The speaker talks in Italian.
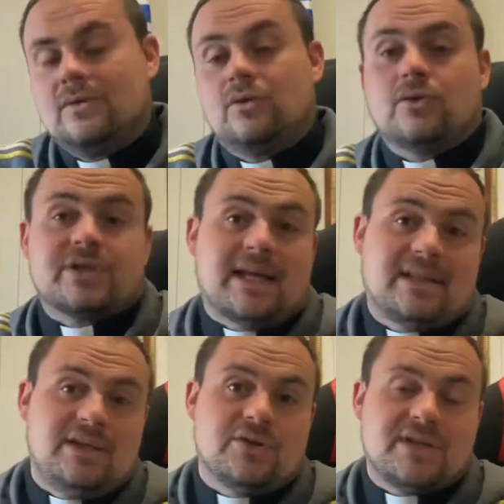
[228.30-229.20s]

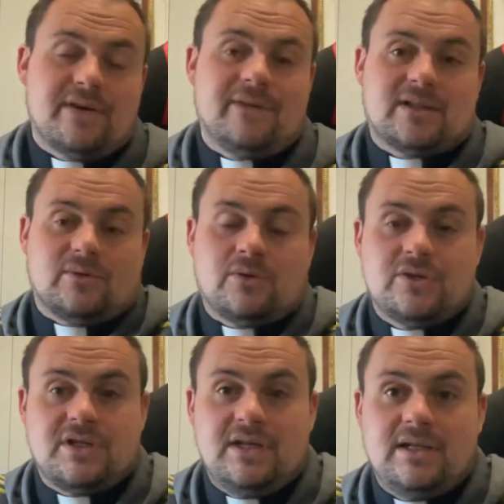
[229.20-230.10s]
nonostante io sia fatto
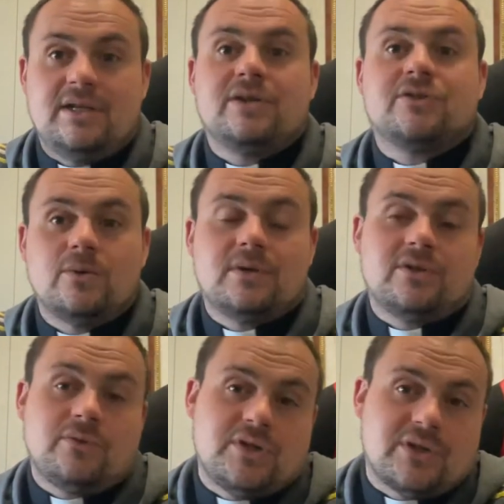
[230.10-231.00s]
così, gli insulti
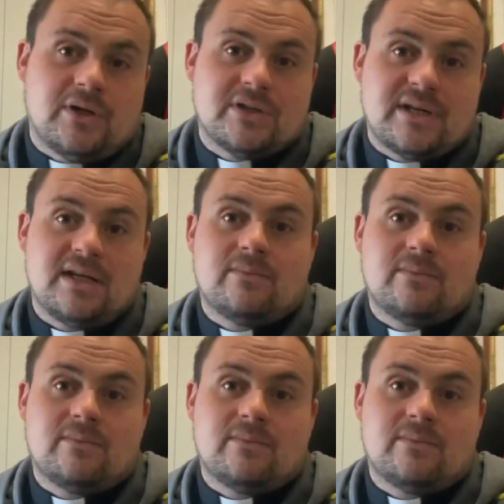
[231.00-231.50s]
sui social a